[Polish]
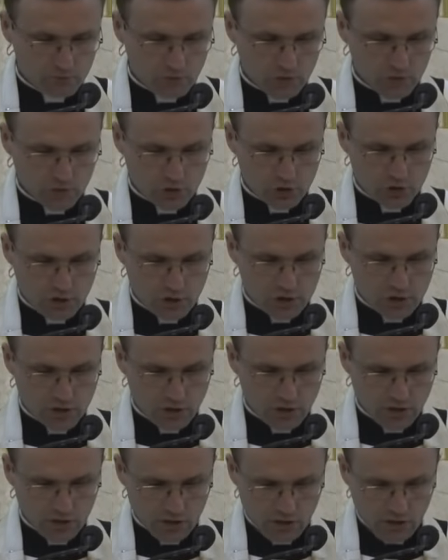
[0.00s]
Także
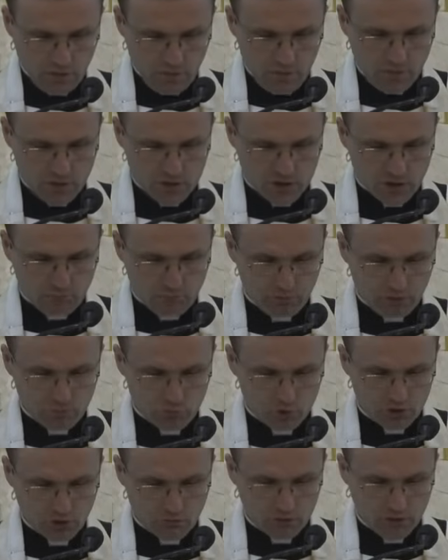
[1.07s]
nadzieja, nadzieję Pan
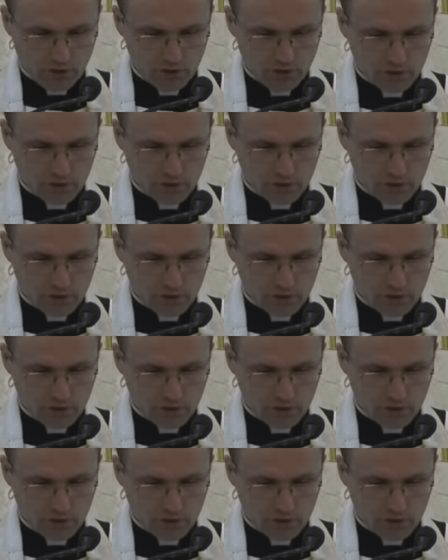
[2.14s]
Bóg nam daje,